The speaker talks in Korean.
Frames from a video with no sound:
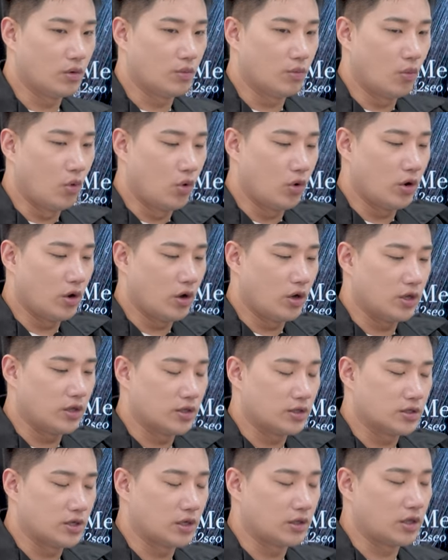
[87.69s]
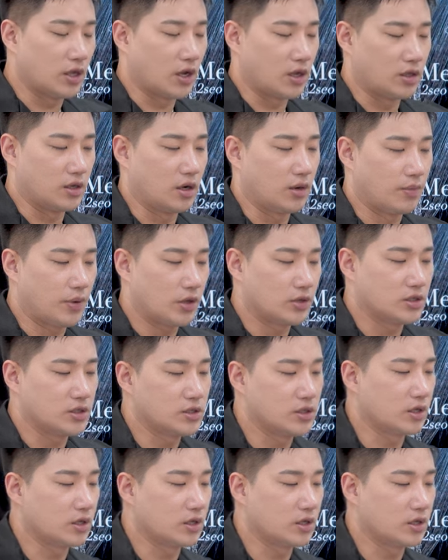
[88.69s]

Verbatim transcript: 모여 있는 상태가 아니라 펴진